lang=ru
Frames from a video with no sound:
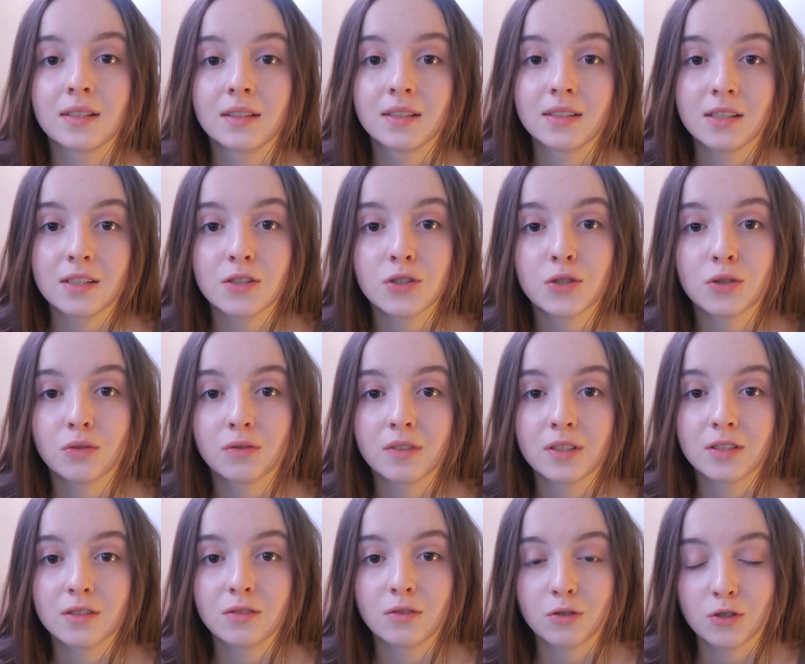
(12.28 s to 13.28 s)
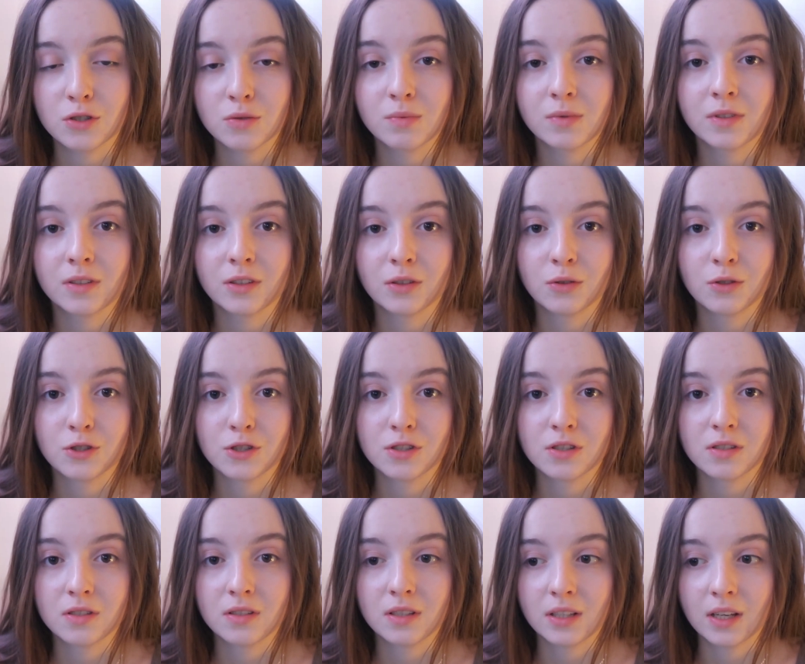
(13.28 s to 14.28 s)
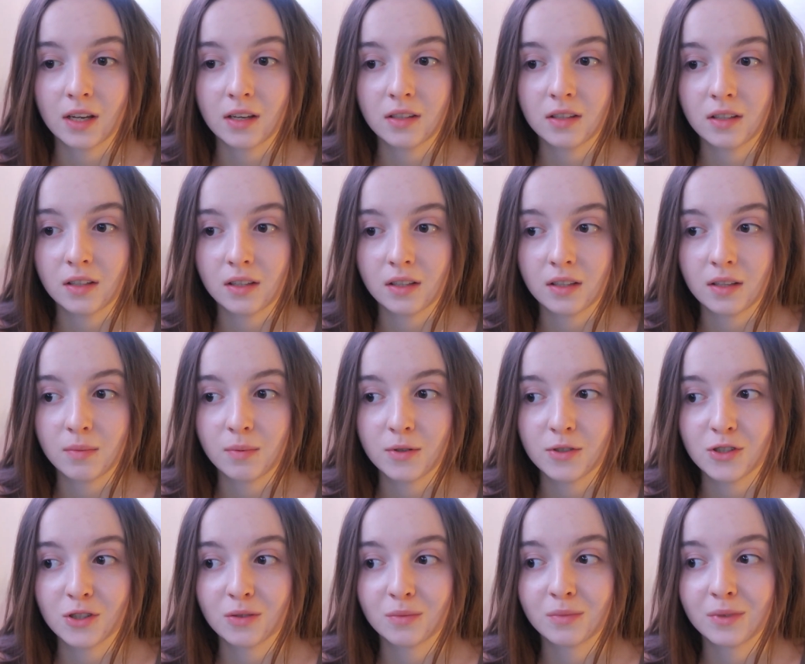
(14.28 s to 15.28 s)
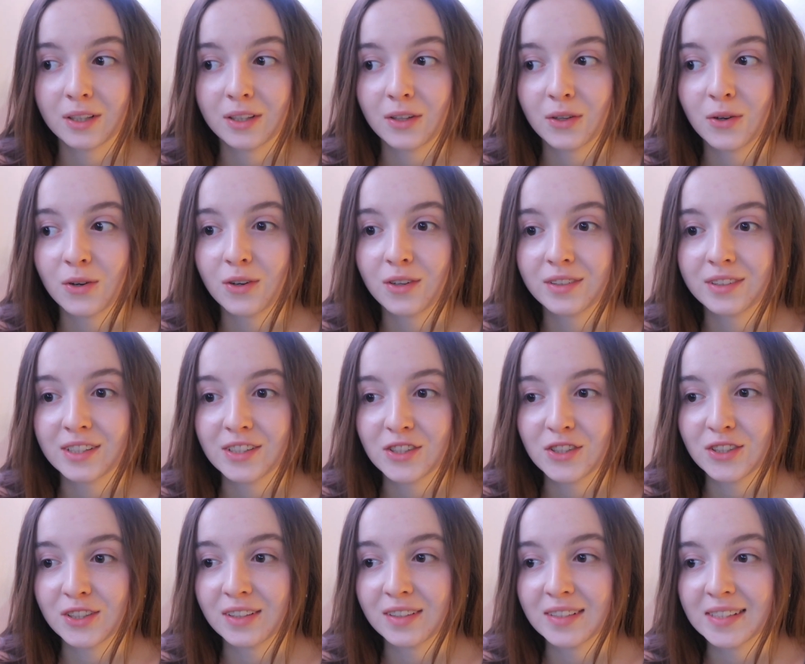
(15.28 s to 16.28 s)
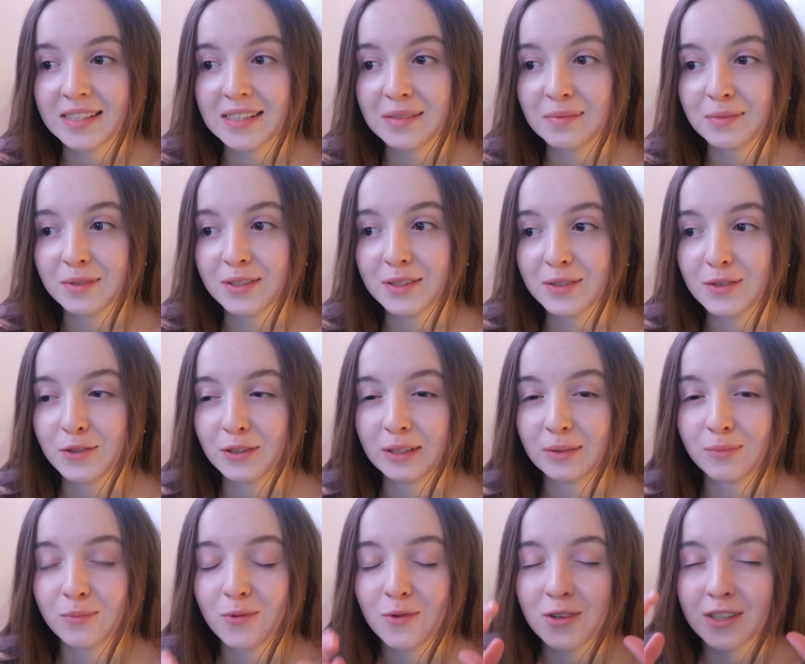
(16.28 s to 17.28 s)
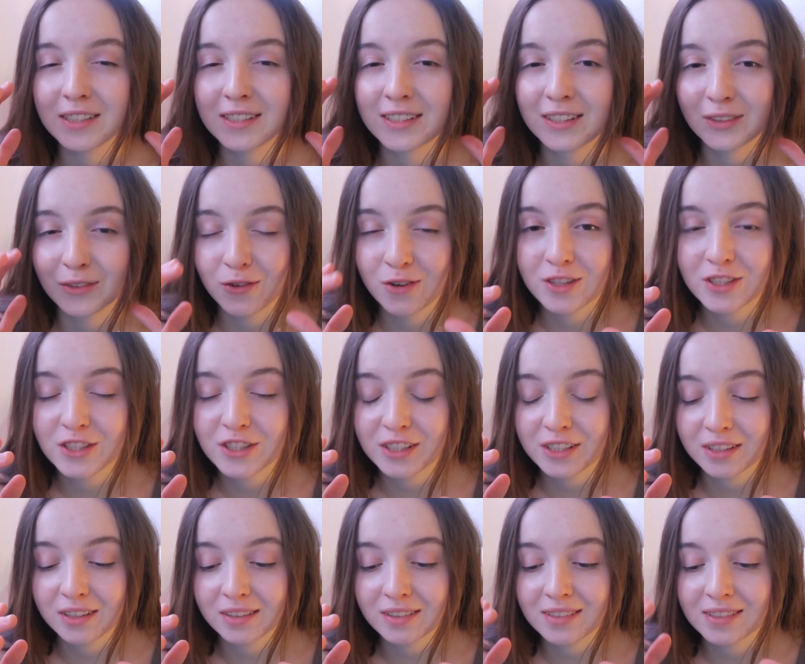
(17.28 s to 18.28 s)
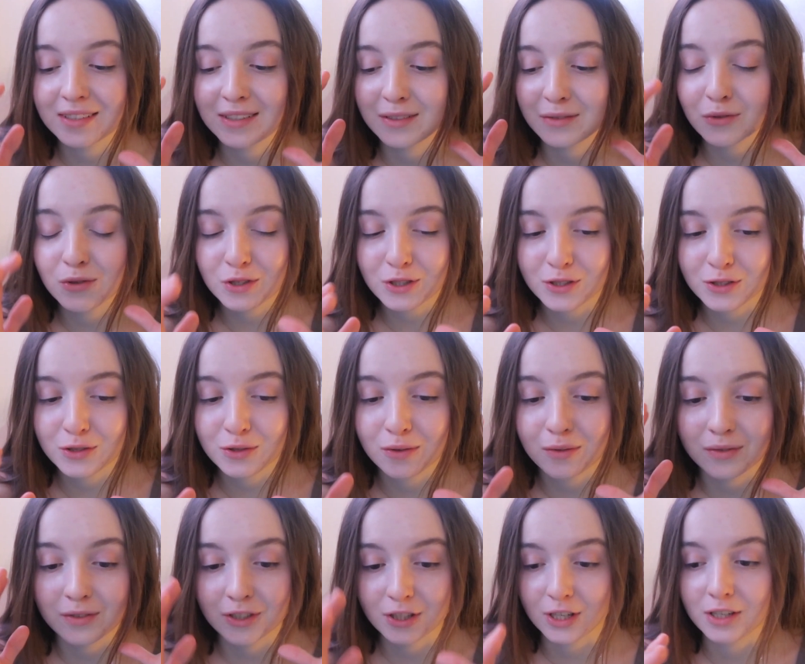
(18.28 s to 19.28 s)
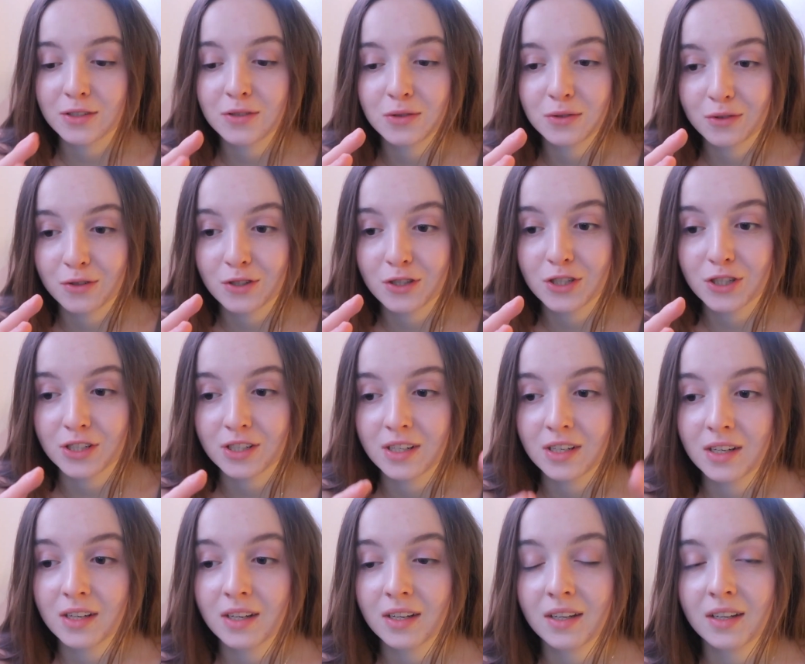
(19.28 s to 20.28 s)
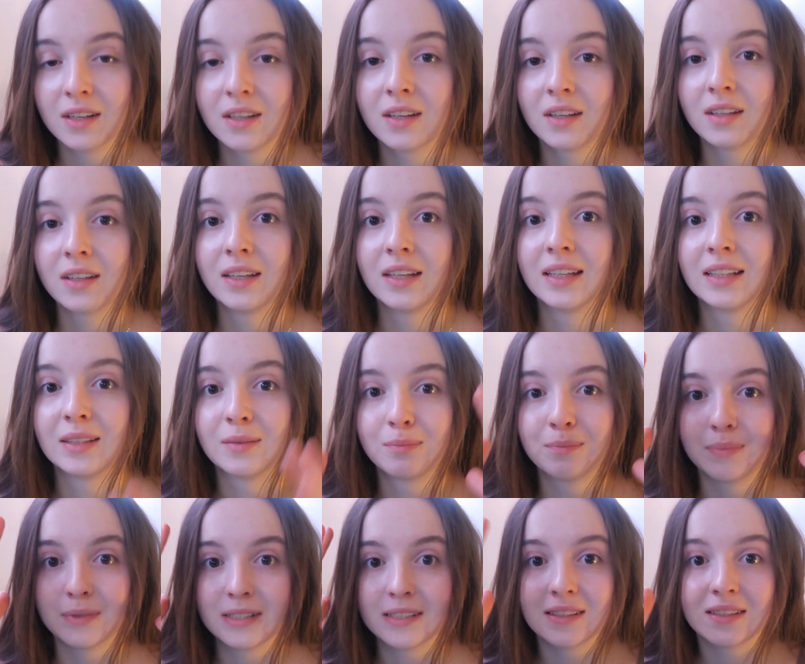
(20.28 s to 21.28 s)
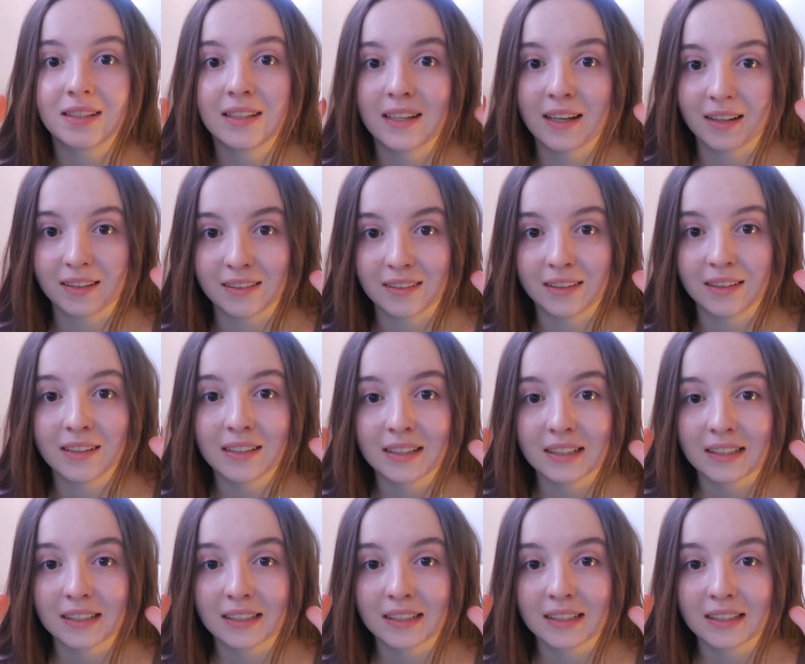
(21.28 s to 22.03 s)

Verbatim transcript: Согласитесь, что у вас тоже было такое же состояние, и причем оно начиналось именно с какой-то поздней ночи, с двух часов, в час ночи. И это постоянно.